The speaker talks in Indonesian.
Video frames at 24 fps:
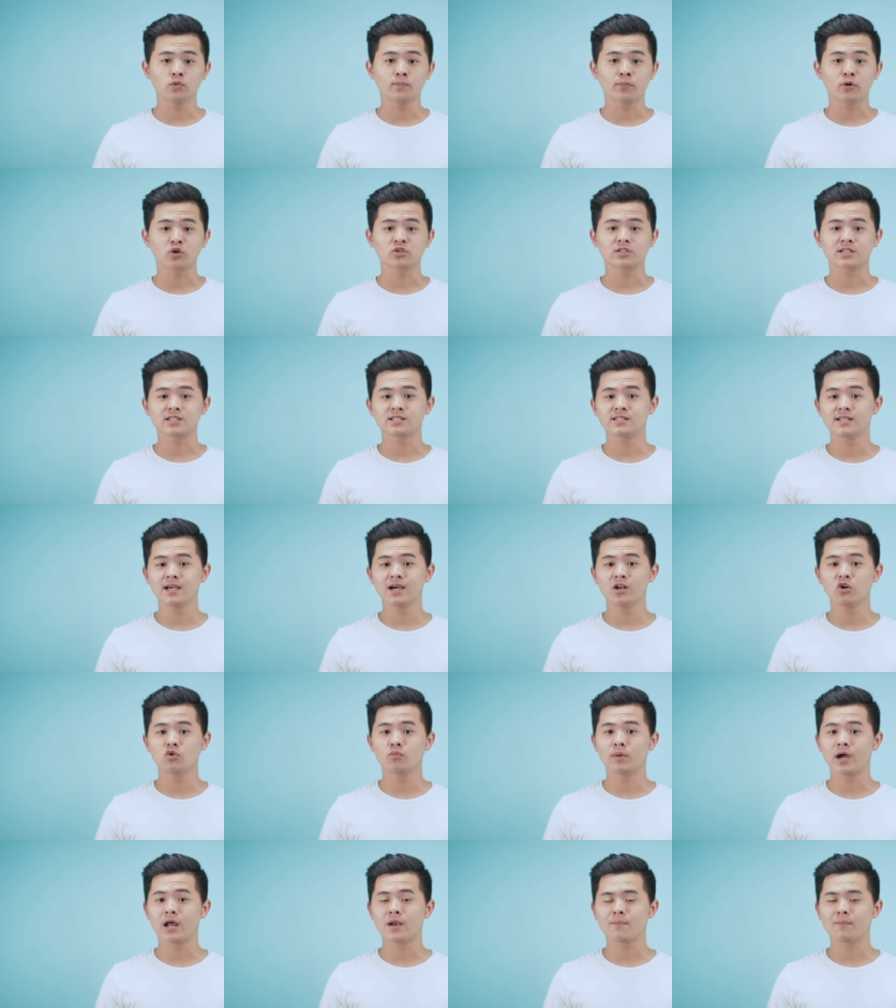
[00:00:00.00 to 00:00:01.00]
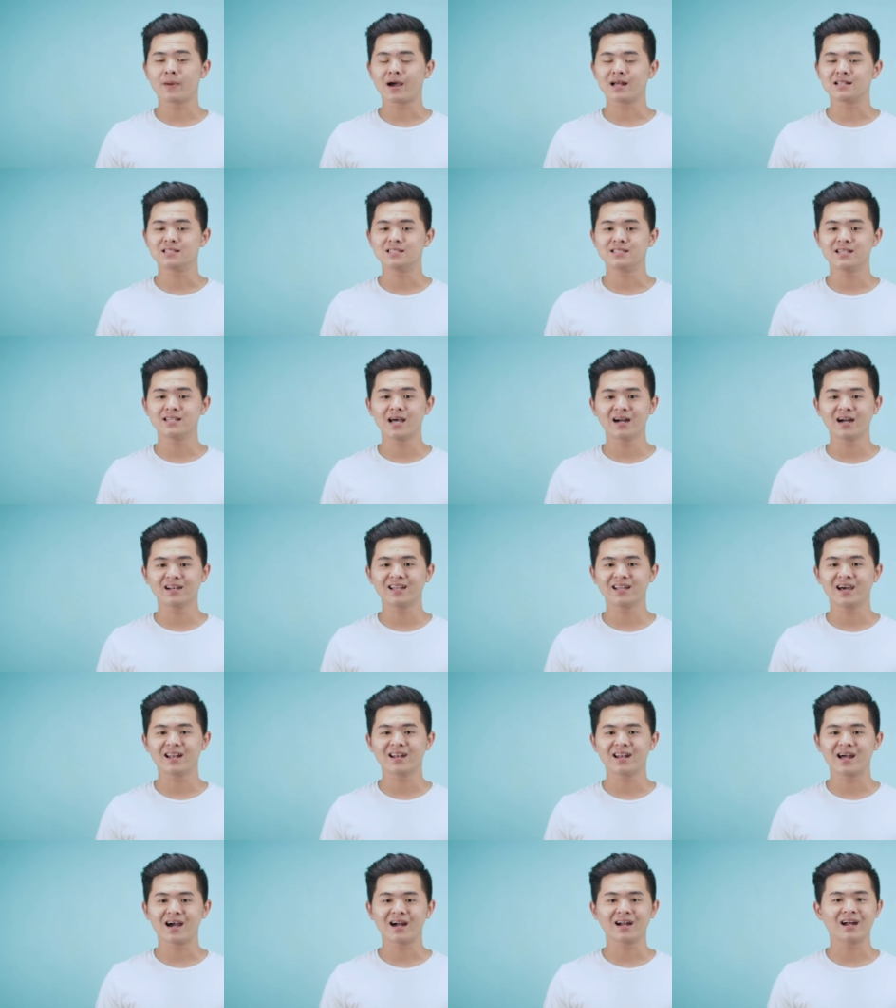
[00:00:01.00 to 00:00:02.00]
itu prosesnya lumayan panjang
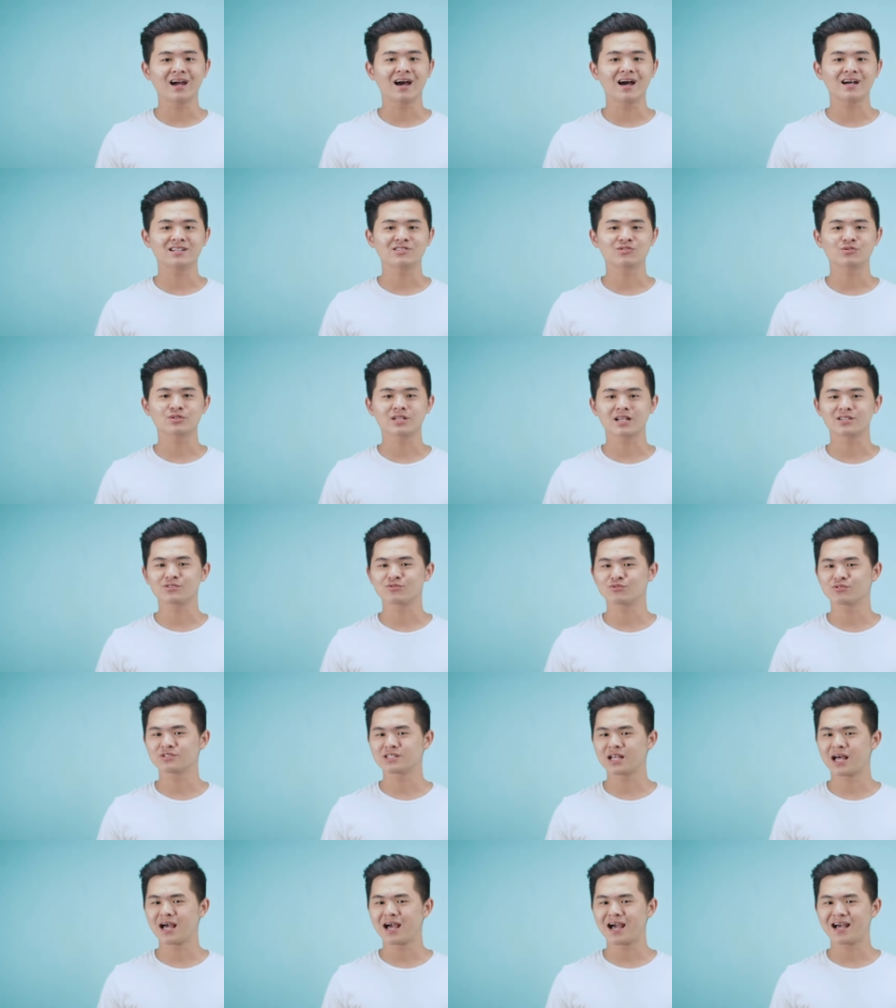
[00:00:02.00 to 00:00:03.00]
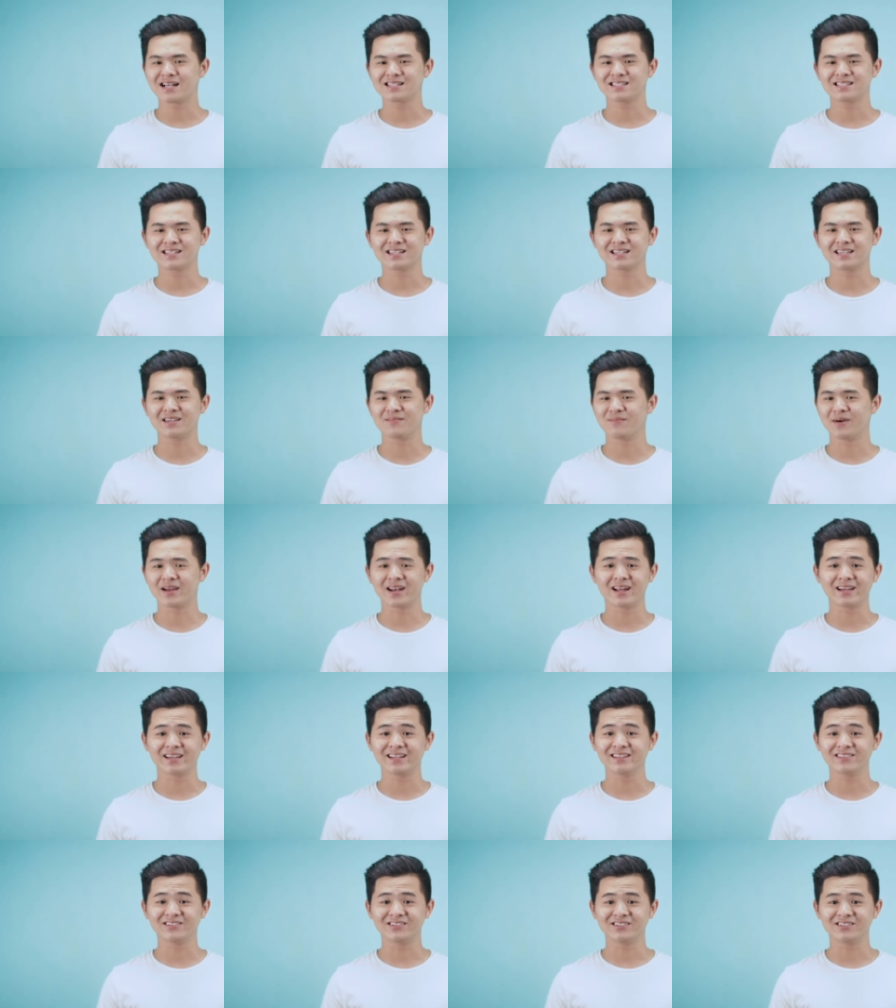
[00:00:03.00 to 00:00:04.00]
dan agak susah-susah asik gimana
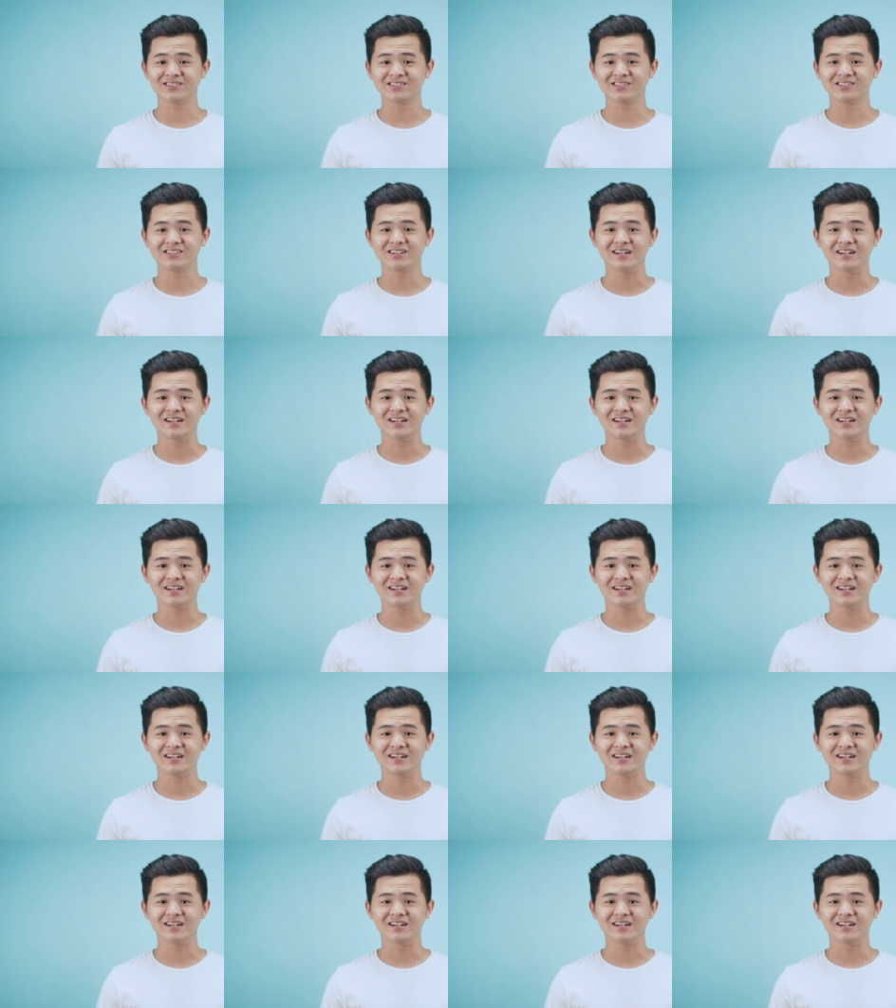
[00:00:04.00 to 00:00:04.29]
gitu.